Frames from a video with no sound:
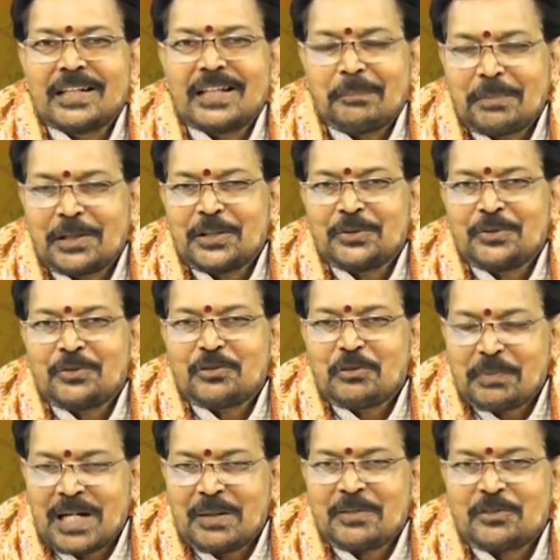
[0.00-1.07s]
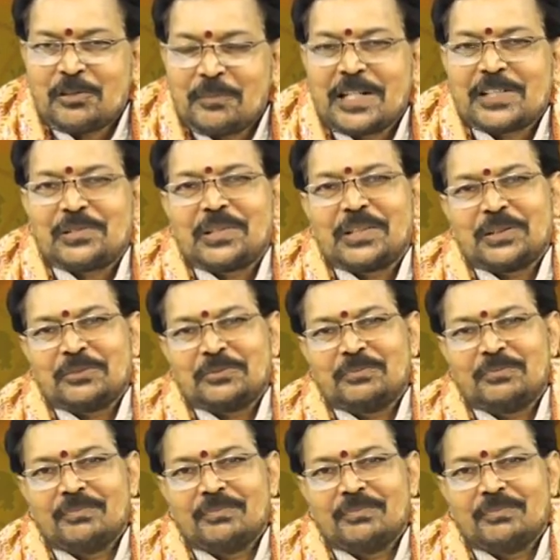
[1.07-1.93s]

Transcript: కప్పగొంతు సుబ్బరామ సోమయాజులు గారు